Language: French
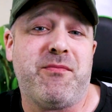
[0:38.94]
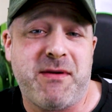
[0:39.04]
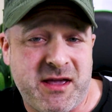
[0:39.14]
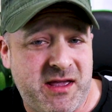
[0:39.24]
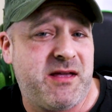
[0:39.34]

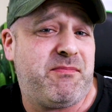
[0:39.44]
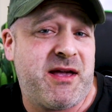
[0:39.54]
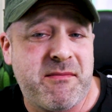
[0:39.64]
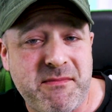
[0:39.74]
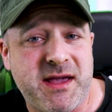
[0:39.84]
ben, eh
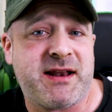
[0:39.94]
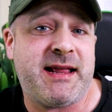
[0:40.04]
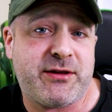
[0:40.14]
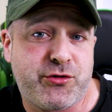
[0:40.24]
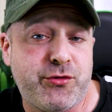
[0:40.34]
bien, Mère
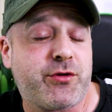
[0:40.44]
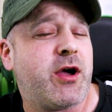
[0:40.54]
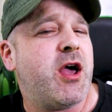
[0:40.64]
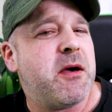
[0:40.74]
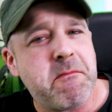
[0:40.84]
Nature
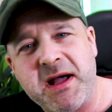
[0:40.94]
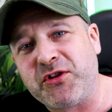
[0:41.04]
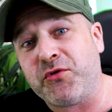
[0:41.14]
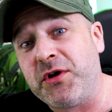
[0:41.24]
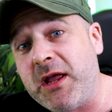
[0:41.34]
m'a
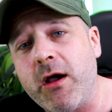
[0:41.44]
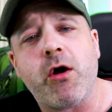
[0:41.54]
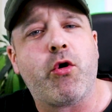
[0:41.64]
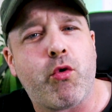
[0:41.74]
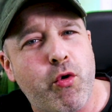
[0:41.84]
donné un
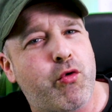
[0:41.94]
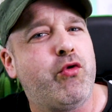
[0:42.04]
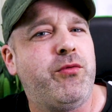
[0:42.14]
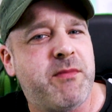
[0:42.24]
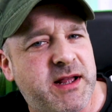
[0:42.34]
gros
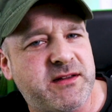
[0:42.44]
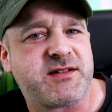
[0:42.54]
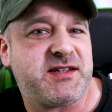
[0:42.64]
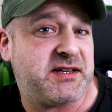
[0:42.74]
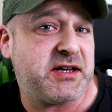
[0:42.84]
coup de main dans
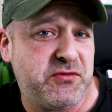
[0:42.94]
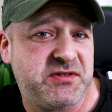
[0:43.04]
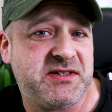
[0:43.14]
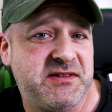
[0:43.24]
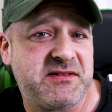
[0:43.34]
cette réussite.